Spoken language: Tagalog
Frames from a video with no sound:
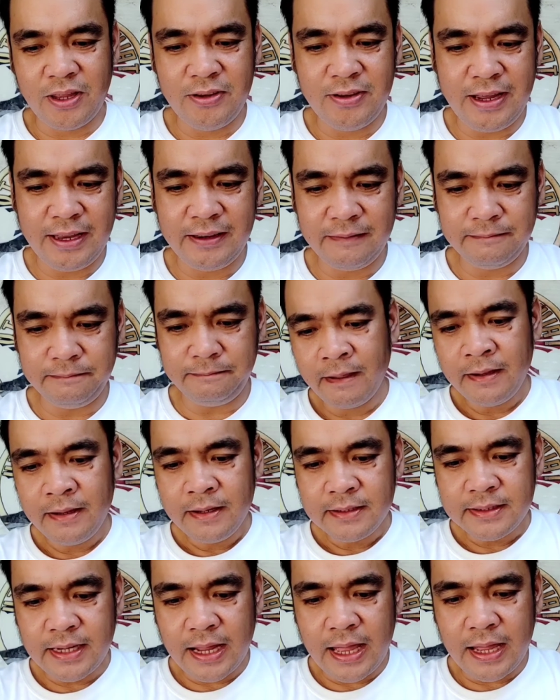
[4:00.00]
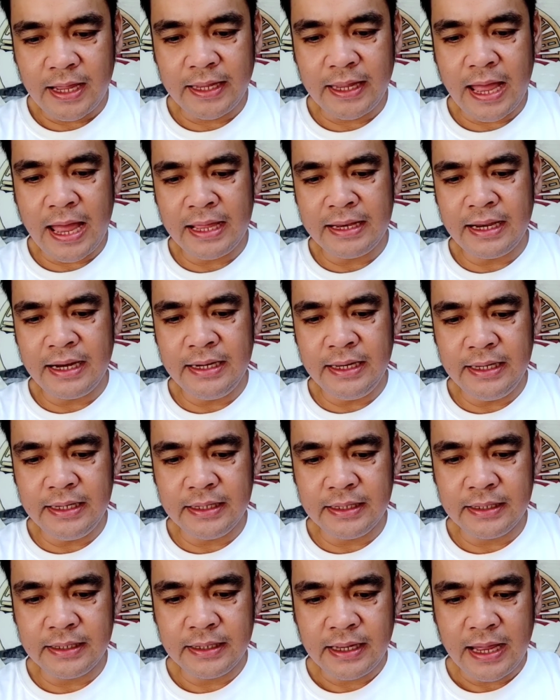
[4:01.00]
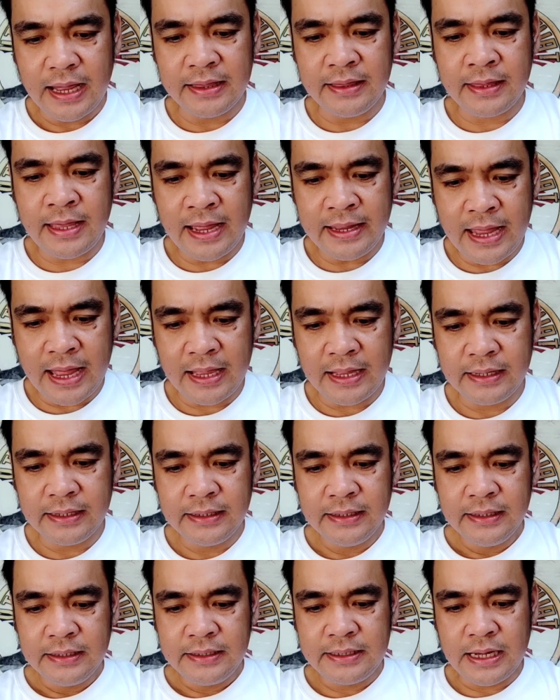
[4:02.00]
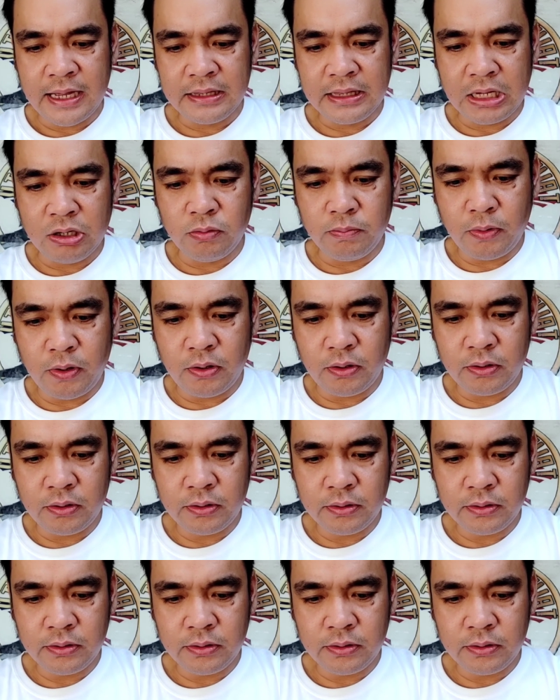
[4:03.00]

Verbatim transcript: kayo dyan. Saka kay Annalyn Andaya. Shout out po.